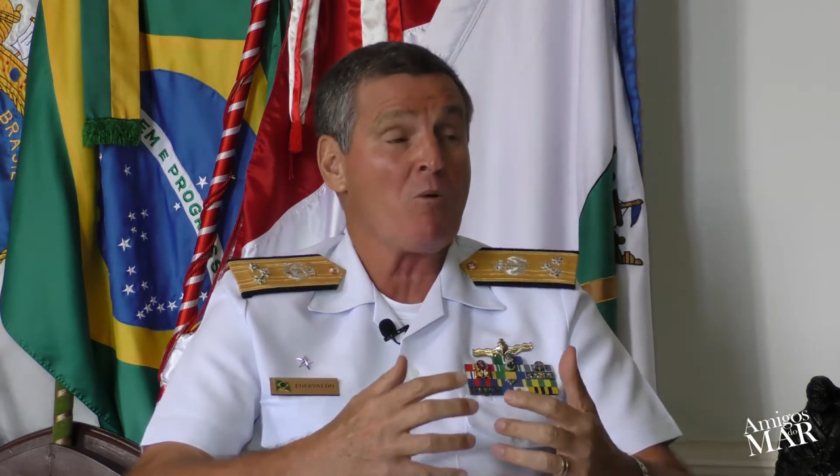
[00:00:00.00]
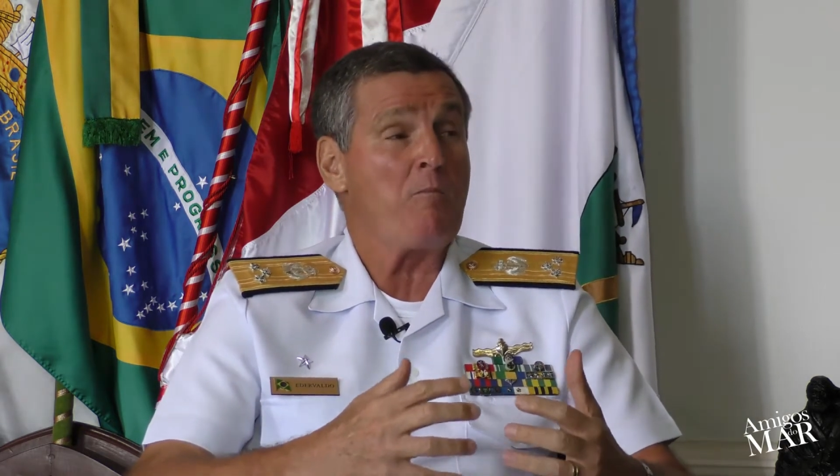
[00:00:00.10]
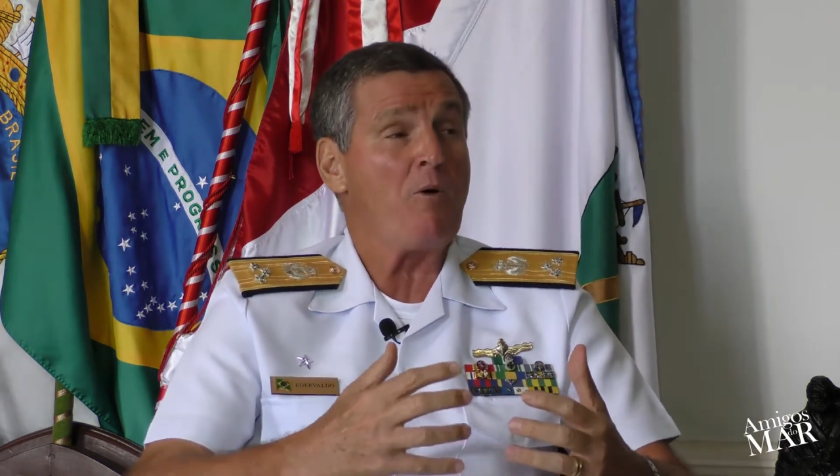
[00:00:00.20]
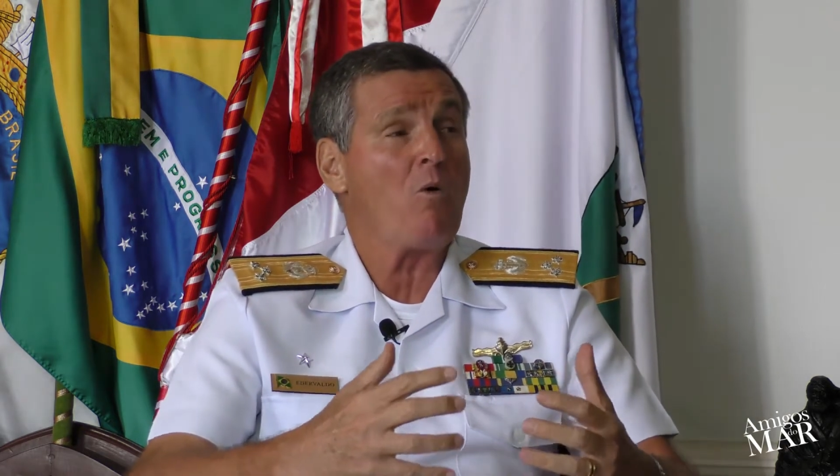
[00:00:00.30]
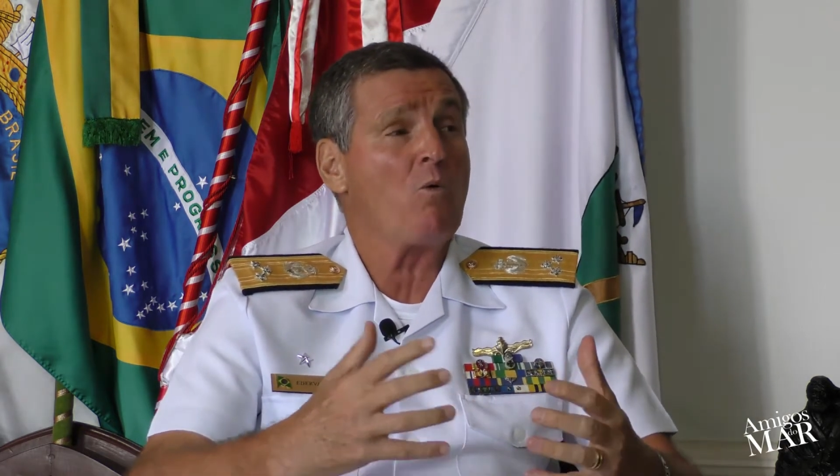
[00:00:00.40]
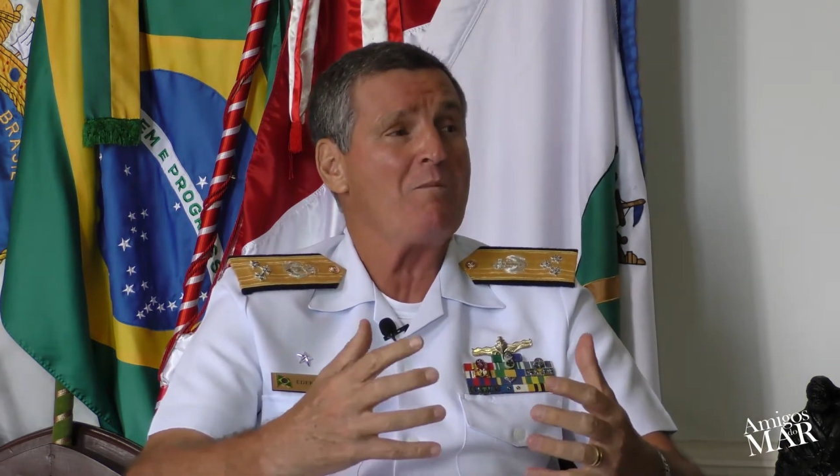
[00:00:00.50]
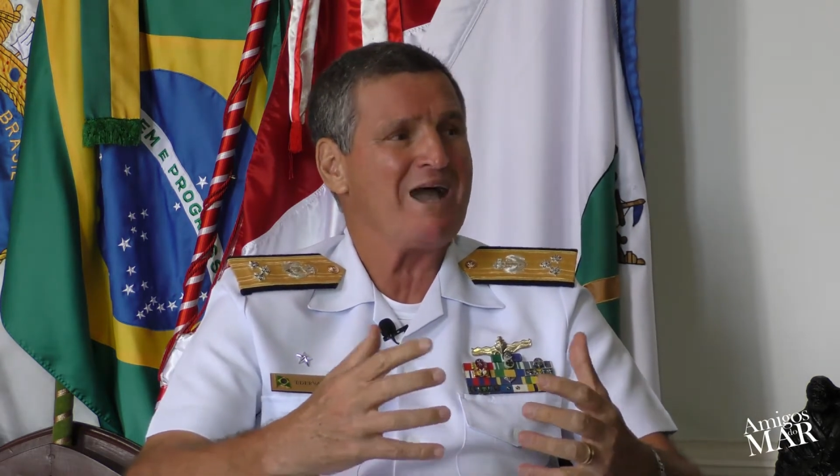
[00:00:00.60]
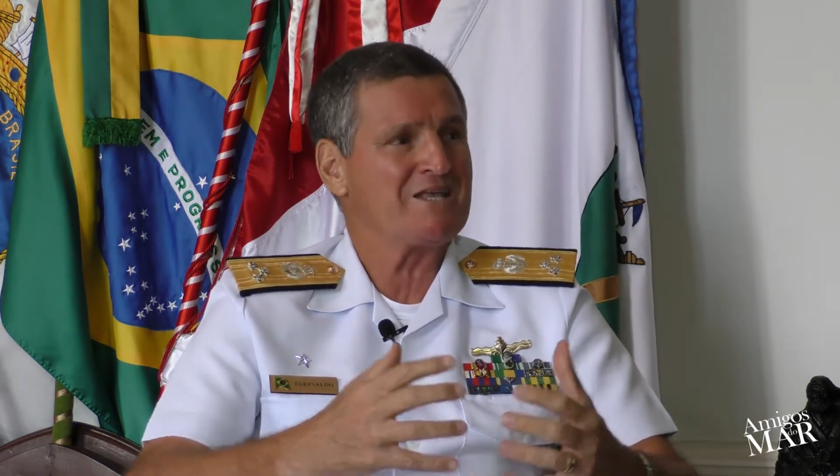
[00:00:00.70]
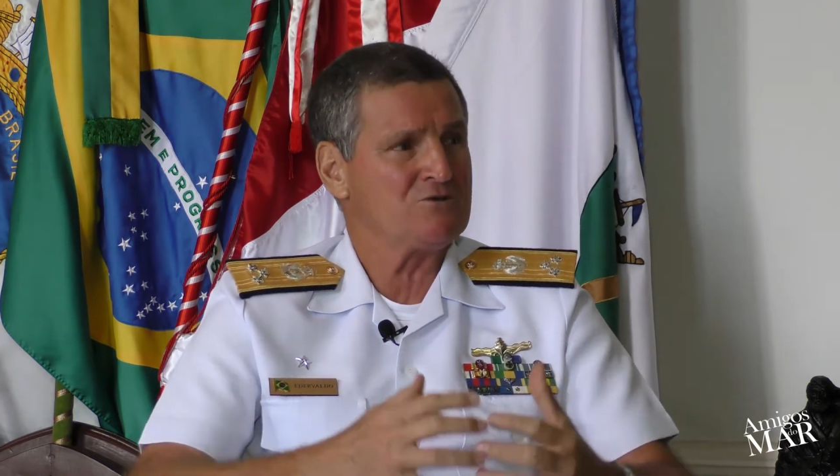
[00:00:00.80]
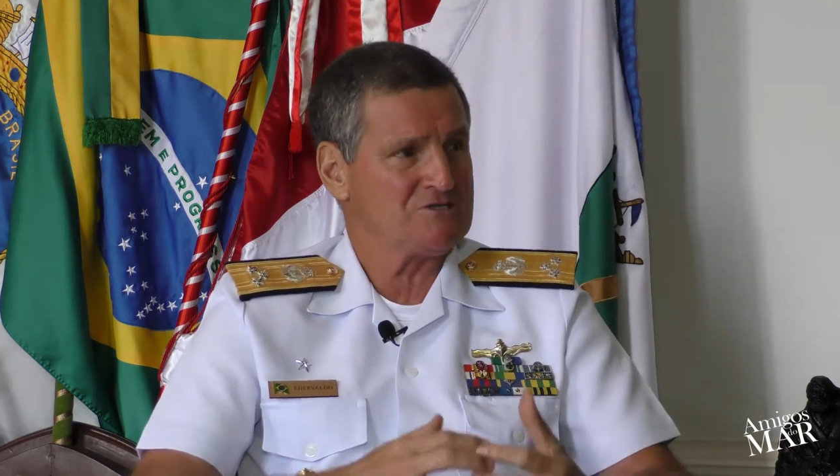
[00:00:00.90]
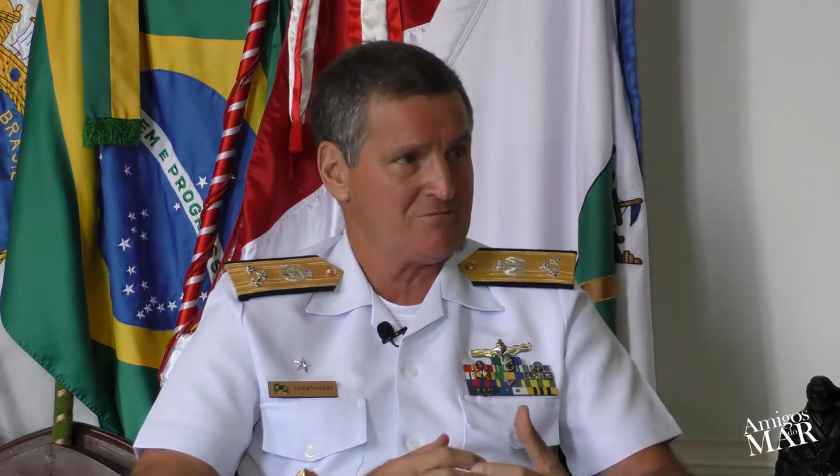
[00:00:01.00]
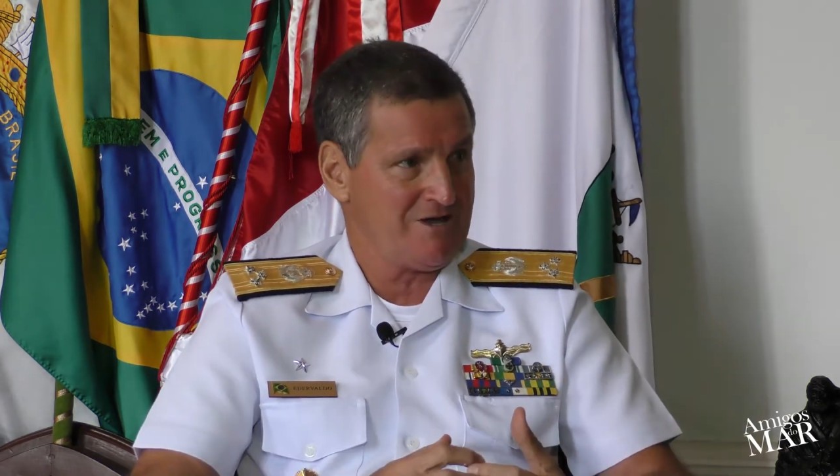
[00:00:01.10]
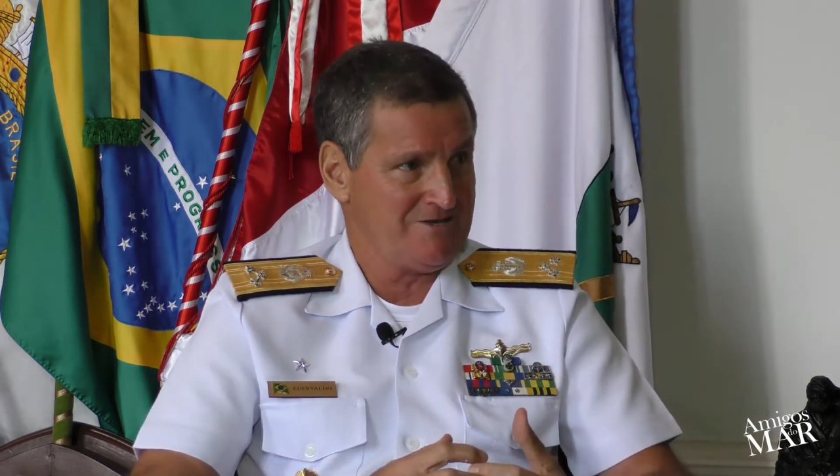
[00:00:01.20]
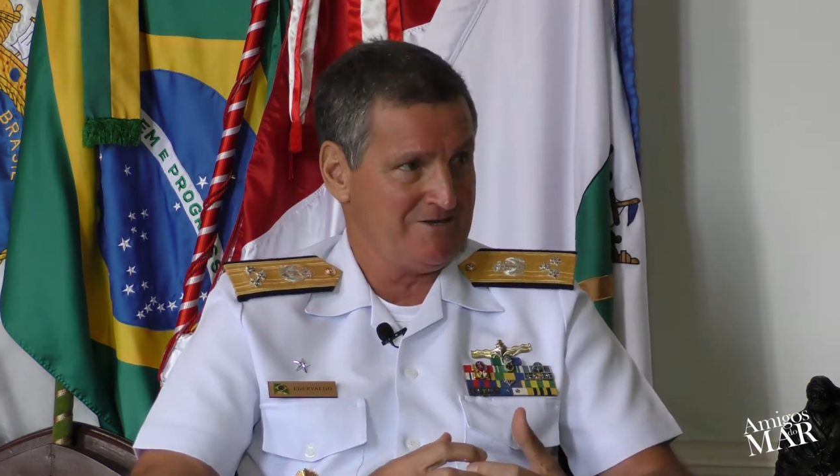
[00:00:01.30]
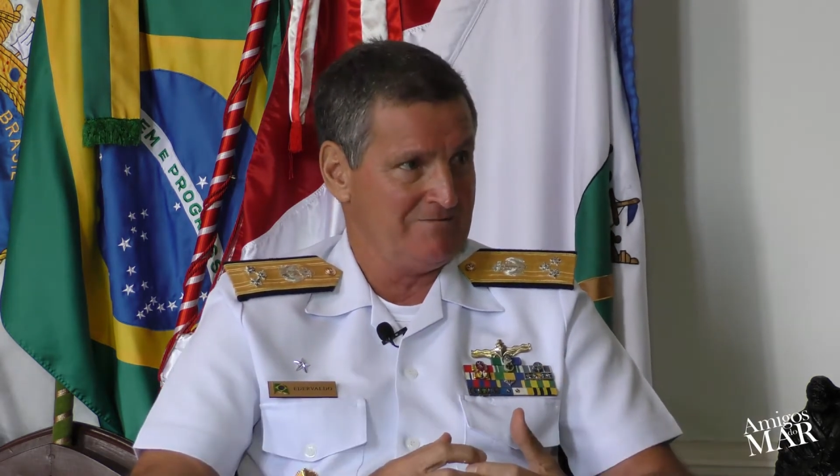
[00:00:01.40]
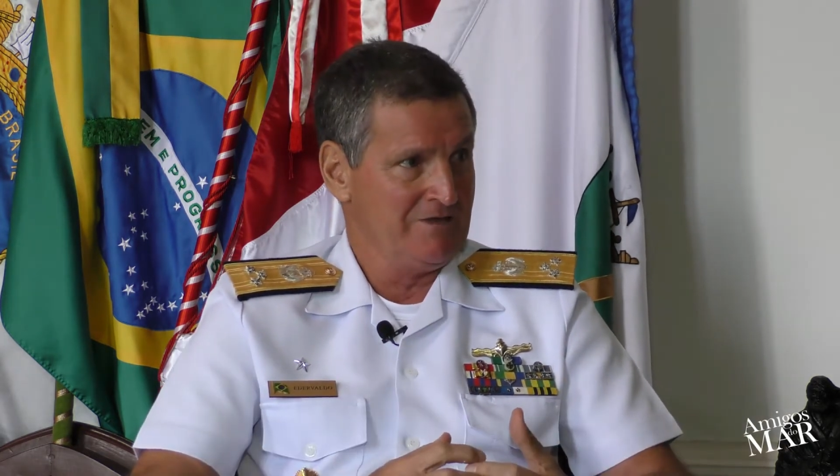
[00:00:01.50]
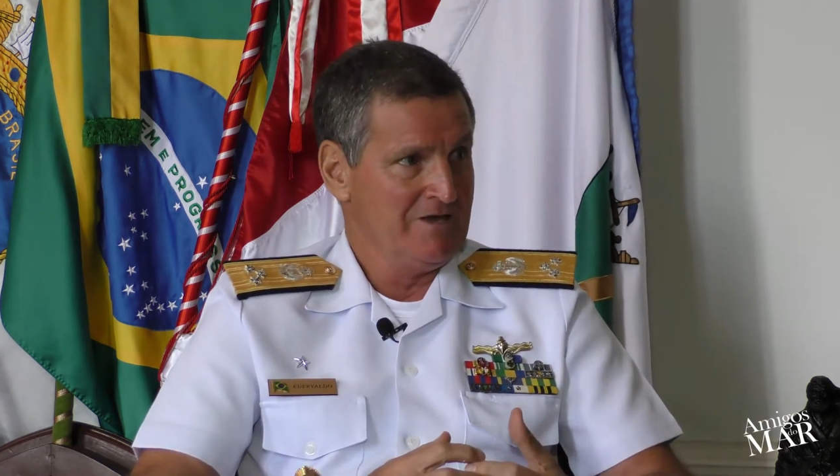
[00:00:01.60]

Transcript: um pouco mais da nossa Marinha,